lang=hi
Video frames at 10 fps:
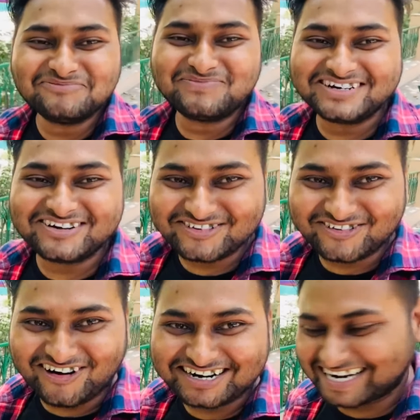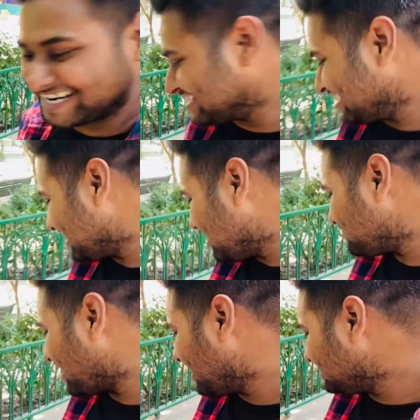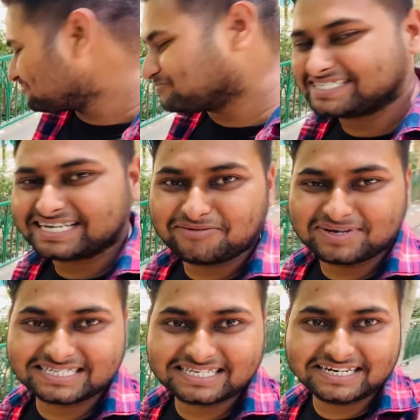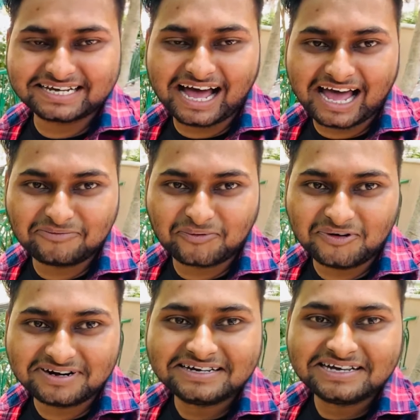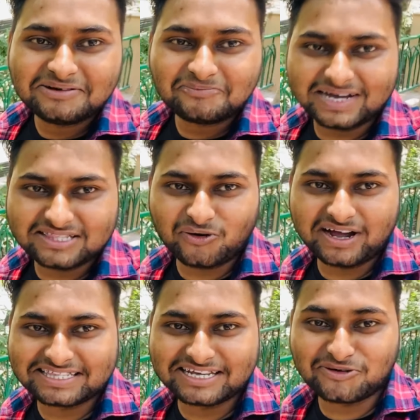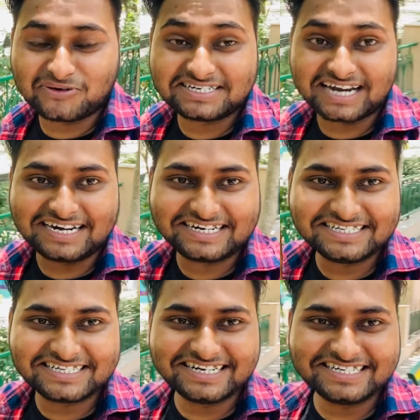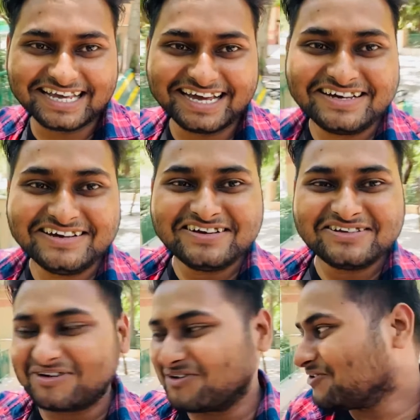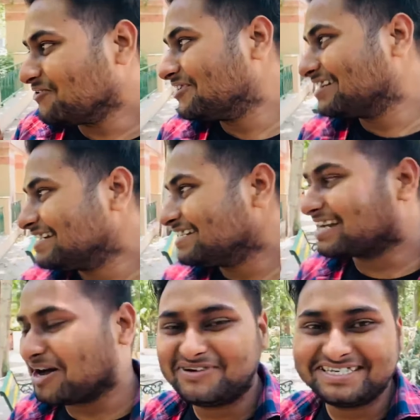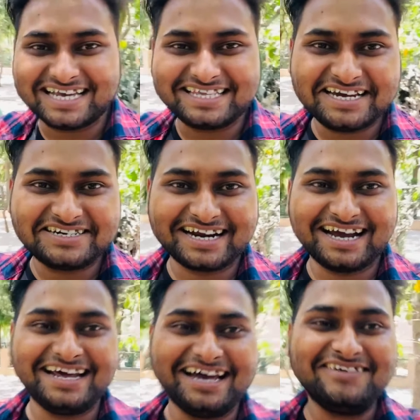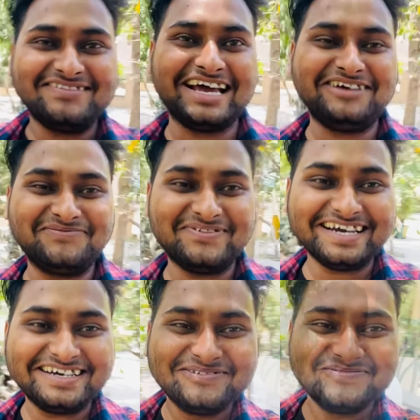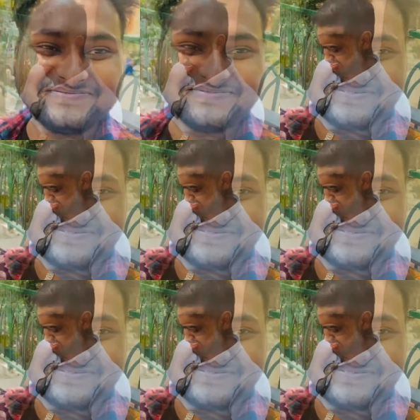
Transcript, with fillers: वीडियो रिकॉर्ड कर रहे थे यहाँ पे हाई टेम्परेचर की वजह से इनका आईफोन बंद हो गया था जो कि थर्टीन सीरीज़ है तो काफ़ी ज़्यादा स्ट्रगल है लाइफ में फ़ोन